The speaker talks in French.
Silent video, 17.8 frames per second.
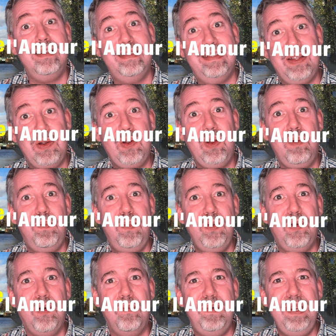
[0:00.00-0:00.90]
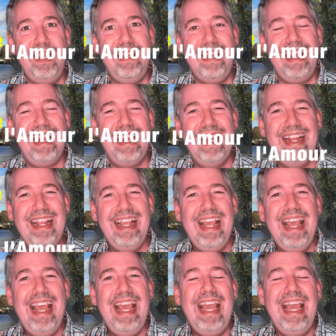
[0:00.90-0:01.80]
c'est encore plus compliqué.
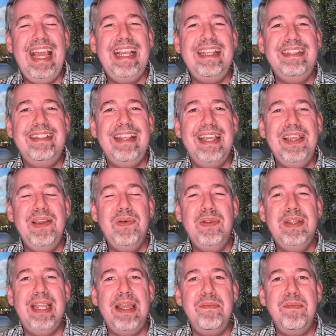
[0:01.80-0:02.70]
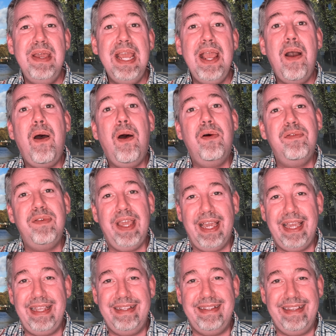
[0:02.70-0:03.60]
Essayons d'aimer en
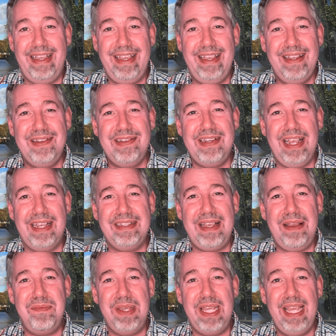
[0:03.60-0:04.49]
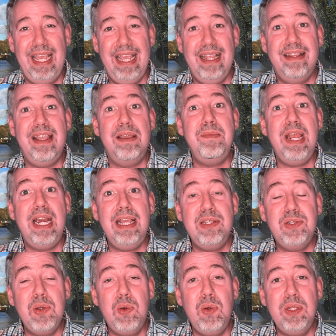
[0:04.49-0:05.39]
vérité, chers amis. D'aimer
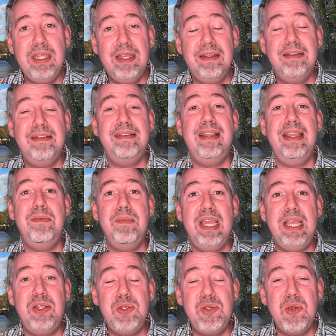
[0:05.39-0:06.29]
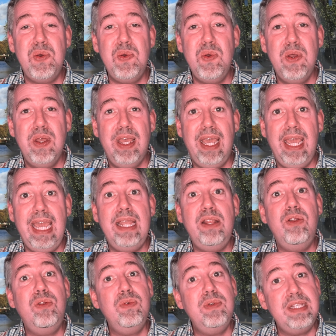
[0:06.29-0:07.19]
les autres, d'aimer Dieu et
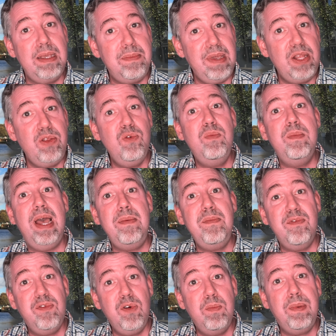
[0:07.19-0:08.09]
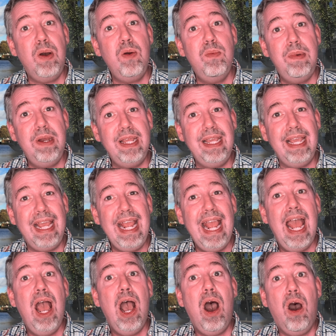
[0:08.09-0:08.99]
de nous aimer nous-mêmes, faut pas oublier,
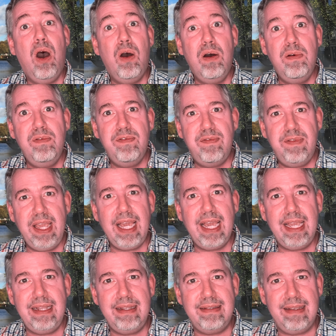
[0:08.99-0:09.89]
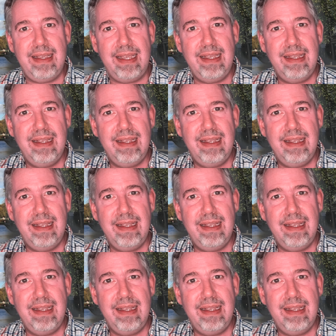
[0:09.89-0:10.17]
en vérité.